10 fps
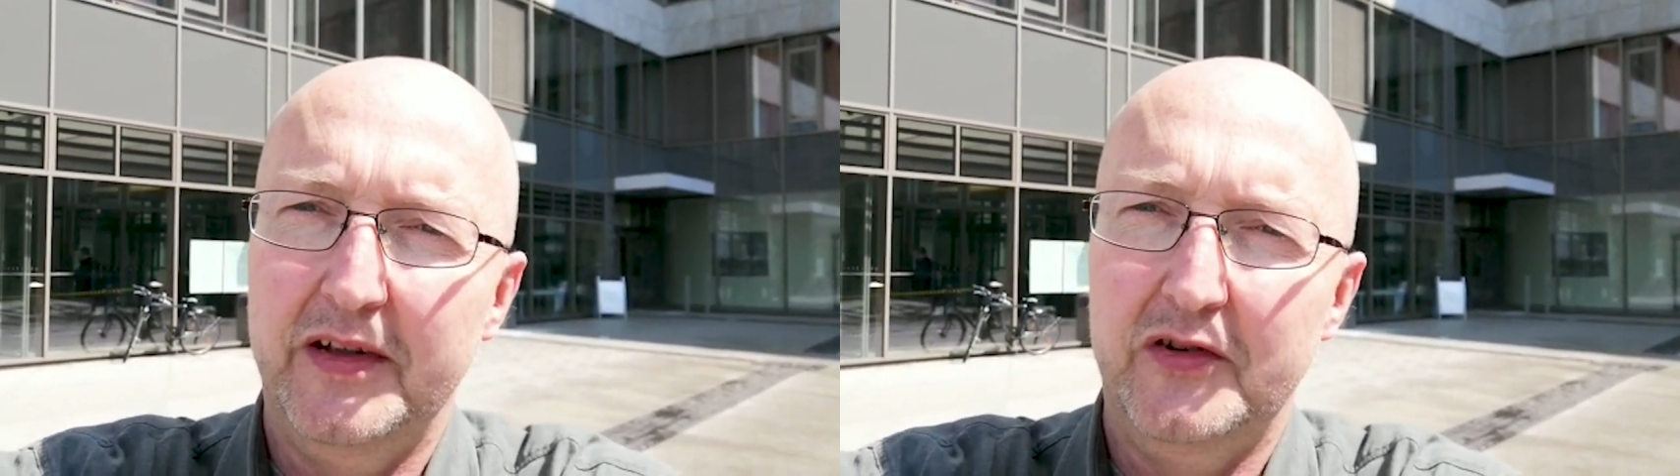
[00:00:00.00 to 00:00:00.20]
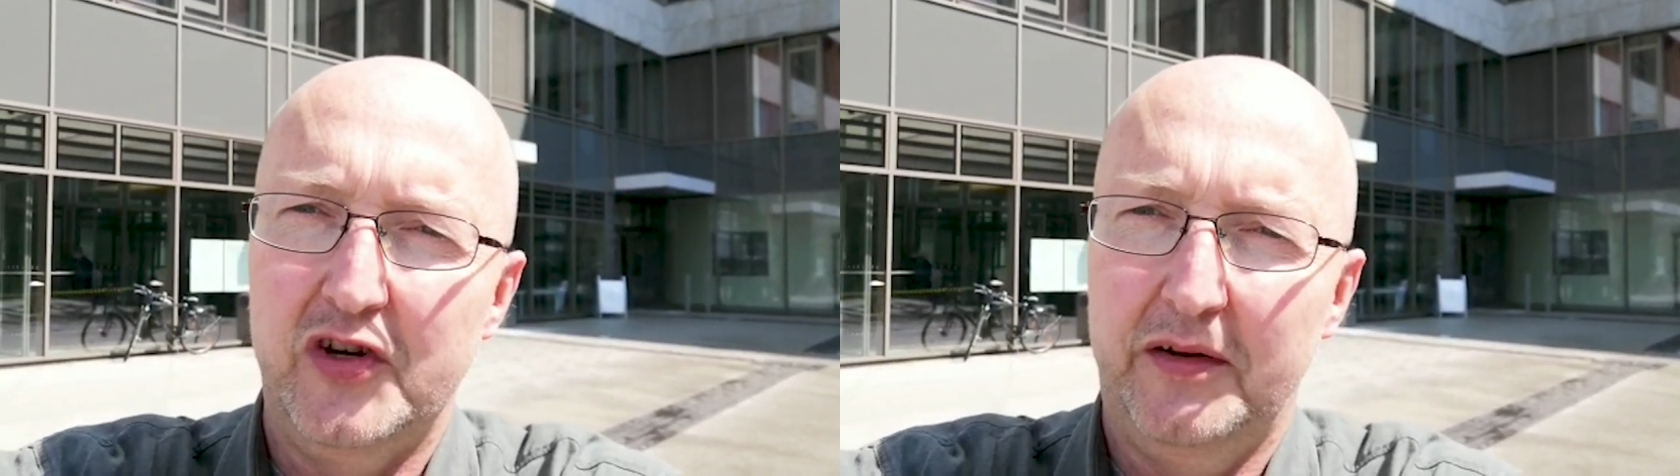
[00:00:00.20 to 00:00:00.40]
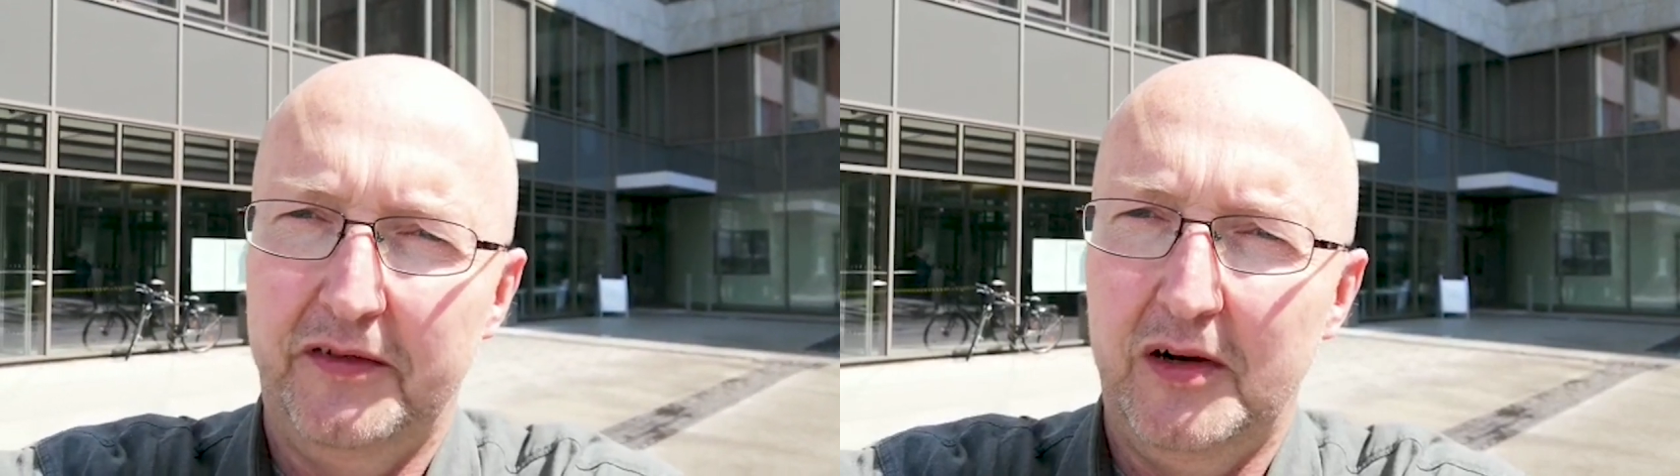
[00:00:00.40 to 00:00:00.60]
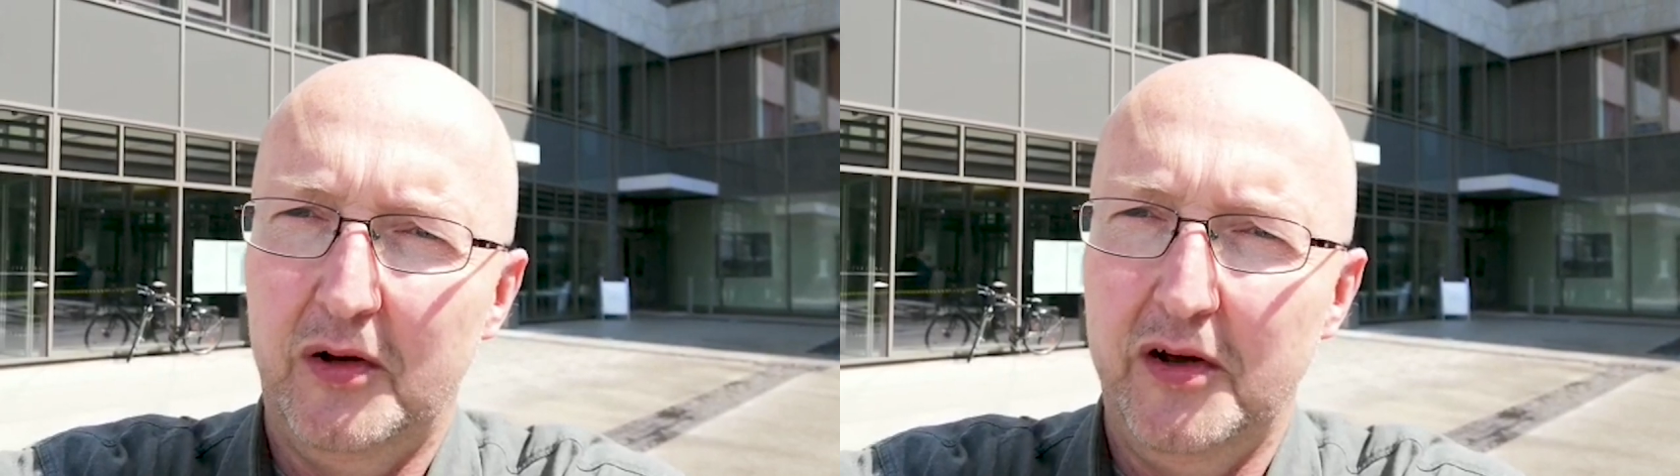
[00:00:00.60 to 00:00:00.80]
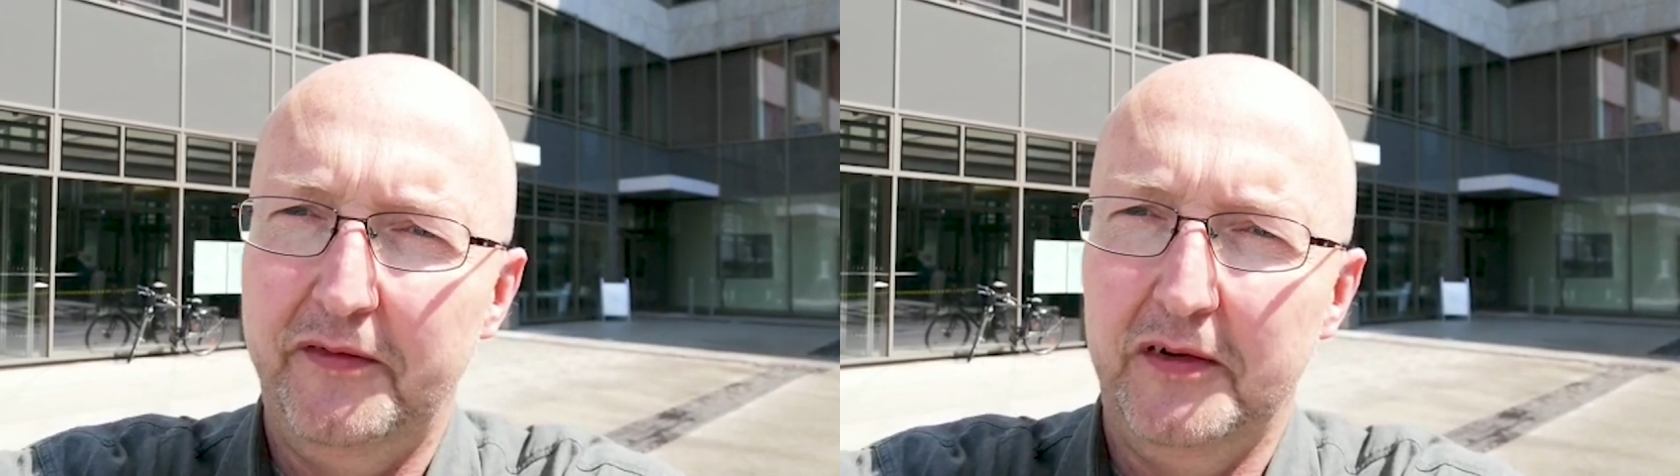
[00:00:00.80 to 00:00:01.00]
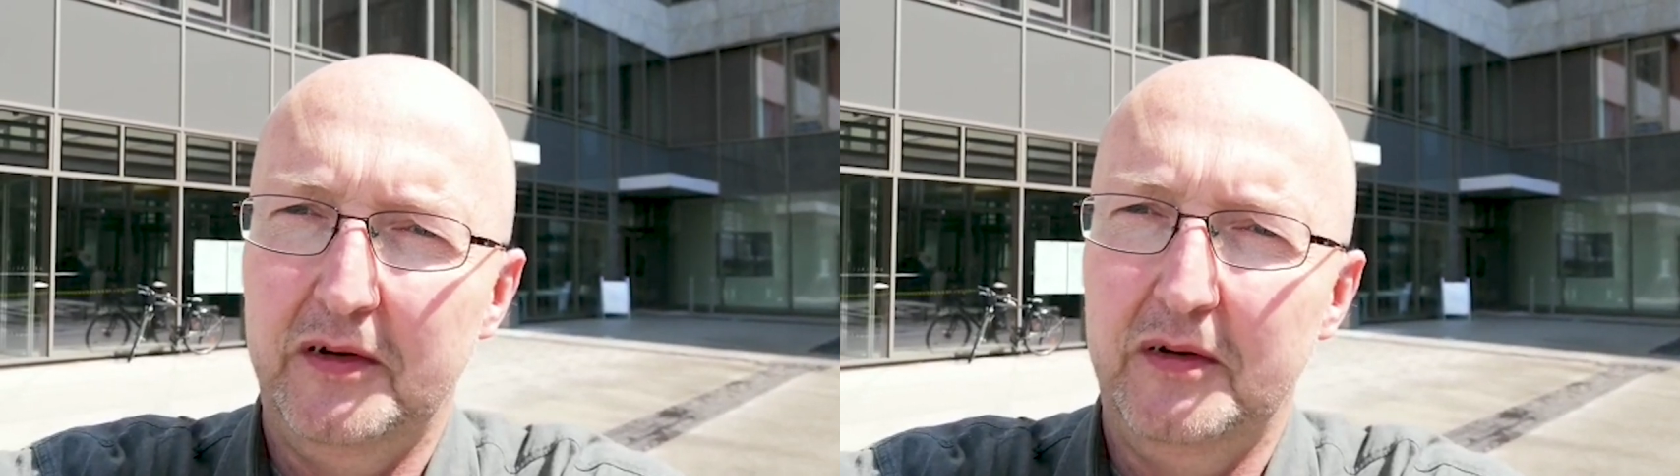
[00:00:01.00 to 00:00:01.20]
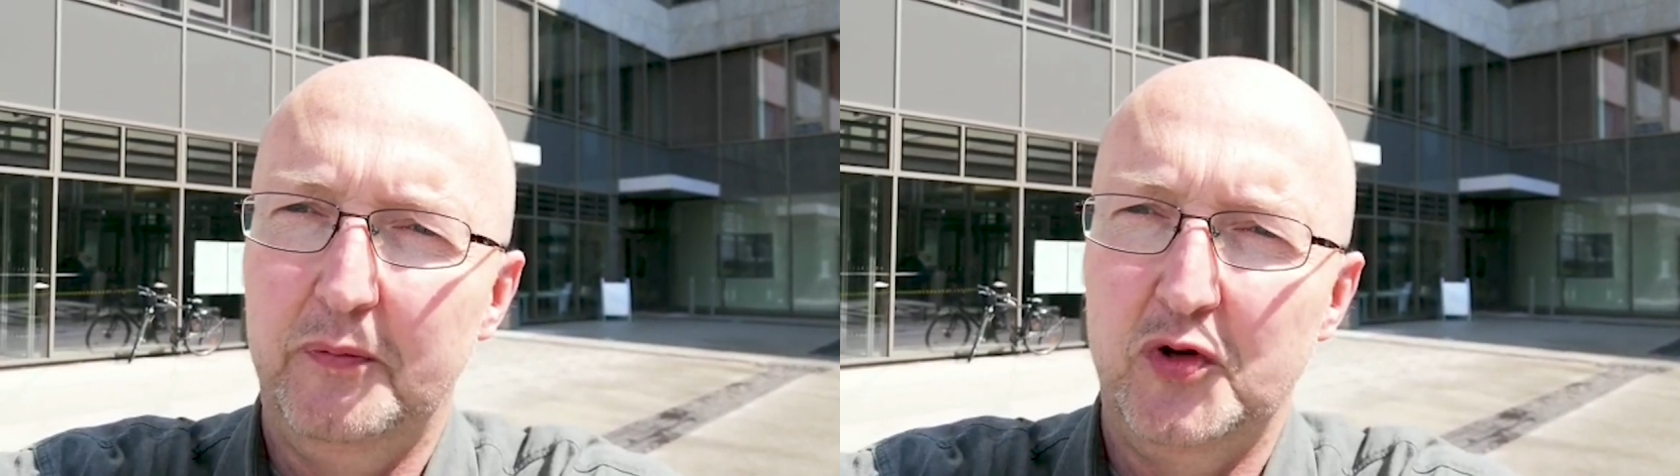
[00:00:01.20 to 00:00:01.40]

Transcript: wenn Chatverläufe